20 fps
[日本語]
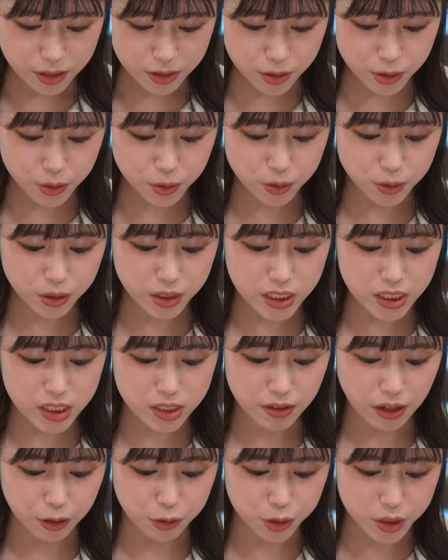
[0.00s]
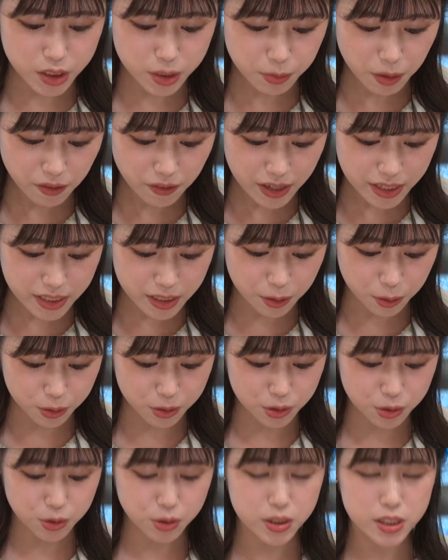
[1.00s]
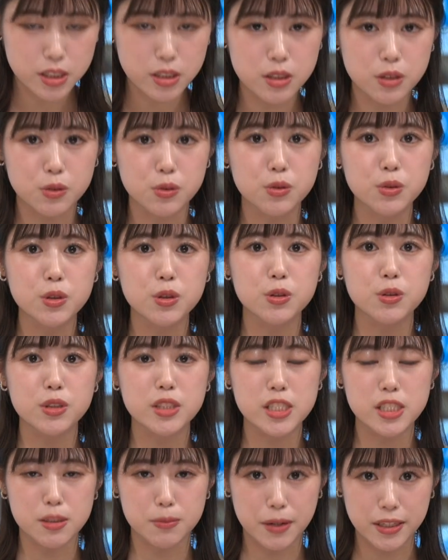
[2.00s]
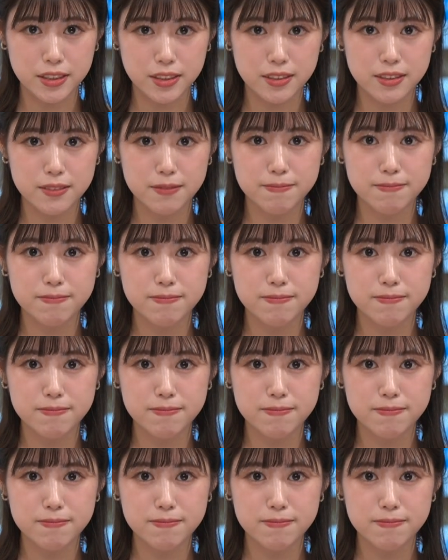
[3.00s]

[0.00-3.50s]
19日は内回りを終日運休にします